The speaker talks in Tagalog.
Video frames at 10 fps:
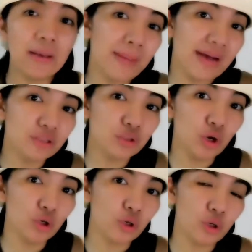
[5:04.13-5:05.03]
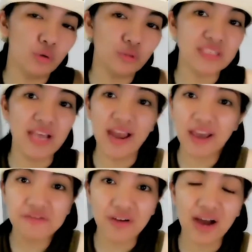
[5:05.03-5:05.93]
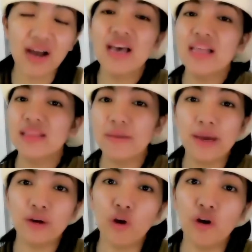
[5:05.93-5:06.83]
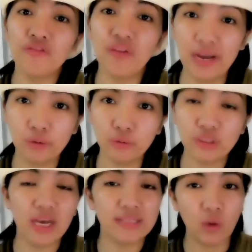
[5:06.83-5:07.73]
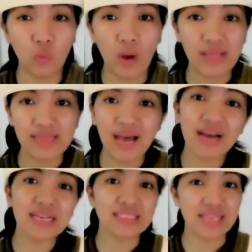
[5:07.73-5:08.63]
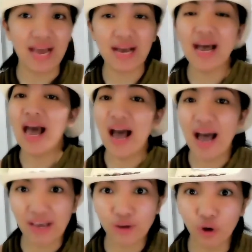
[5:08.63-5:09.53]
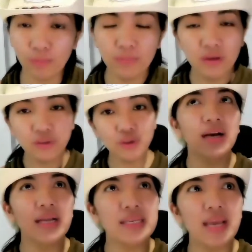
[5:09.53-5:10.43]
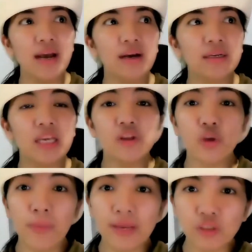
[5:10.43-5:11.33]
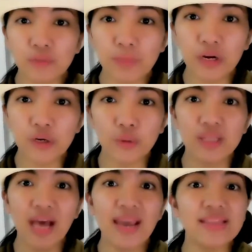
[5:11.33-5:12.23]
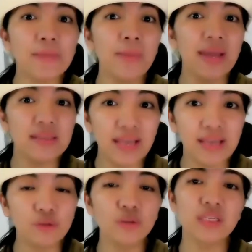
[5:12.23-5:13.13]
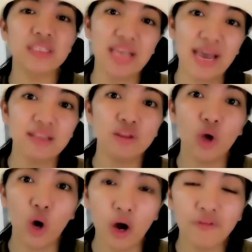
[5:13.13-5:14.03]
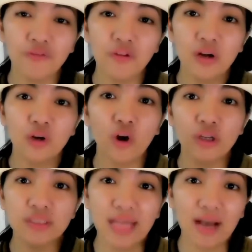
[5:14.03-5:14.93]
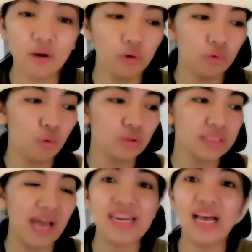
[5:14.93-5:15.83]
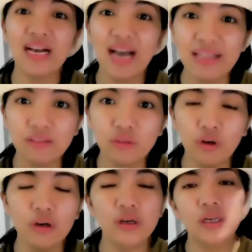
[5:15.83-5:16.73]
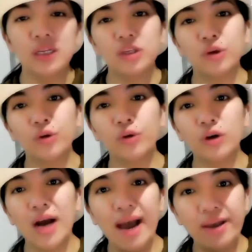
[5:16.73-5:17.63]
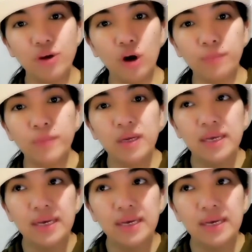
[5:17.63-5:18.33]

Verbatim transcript: nakapasok yung saliva na merong virus sa katawan ng isang hayop? So, ang kanyang incubation period ay depende dun sa site of contact o kung saan nakagat no yung hayop.